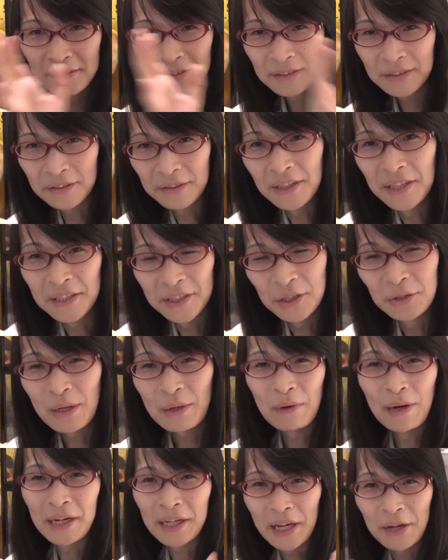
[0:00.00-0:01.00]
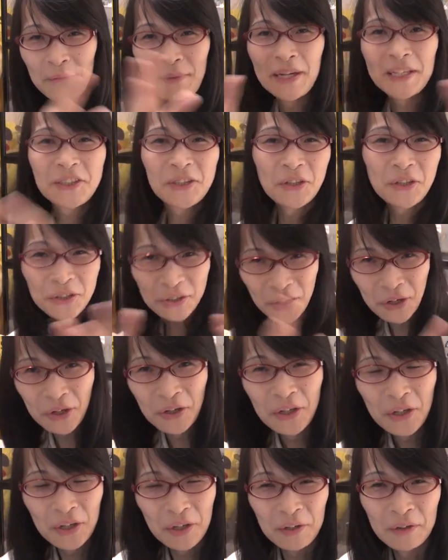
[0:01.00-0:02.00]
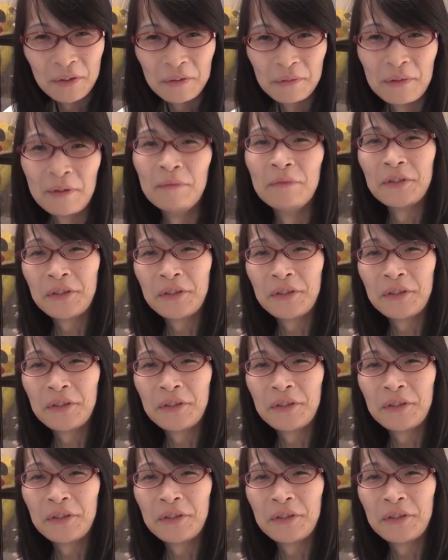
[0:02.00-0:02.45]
ストレージは分けましょうと。まあ、